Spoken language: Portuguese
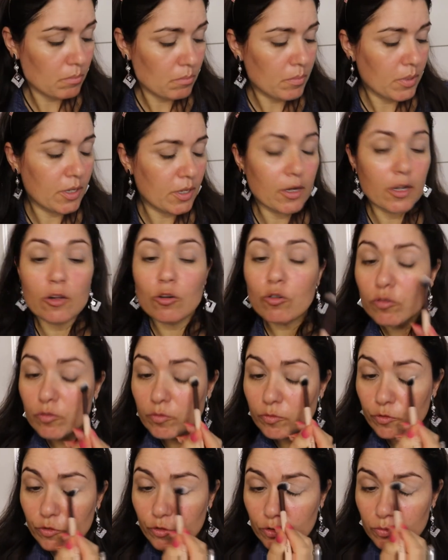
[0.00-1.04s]
Para não
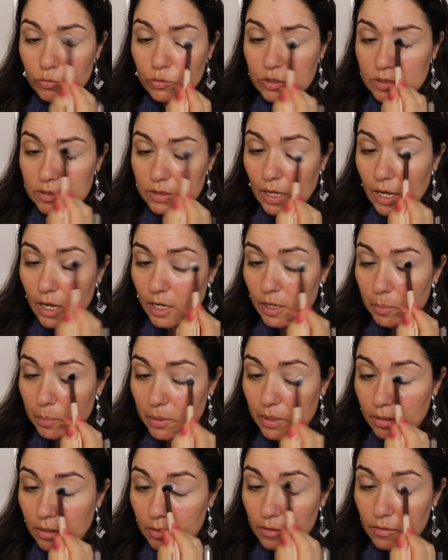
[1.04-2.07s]
me formizar e
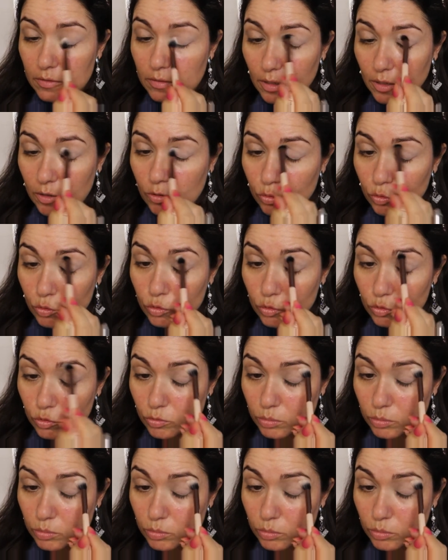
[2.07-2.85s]
para dizer que uso